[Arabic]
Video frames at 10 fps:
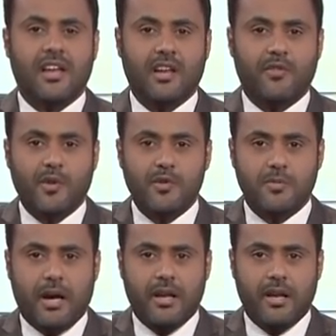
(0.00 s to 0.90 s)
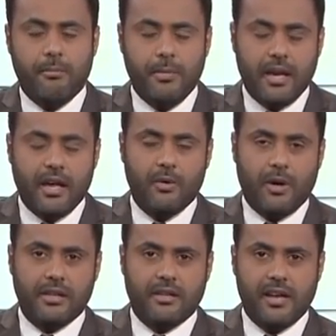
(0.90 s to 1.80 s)
للفوز معنا من الآن
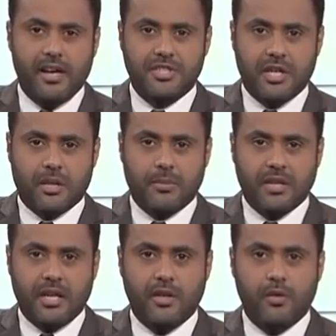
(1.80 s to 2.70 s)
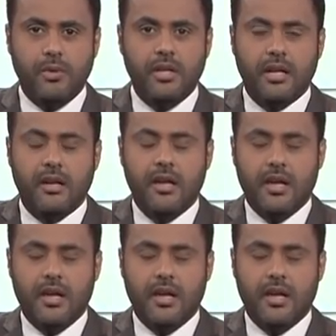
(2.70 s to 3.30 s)
وحتى نهاية شهر رمضان يوميا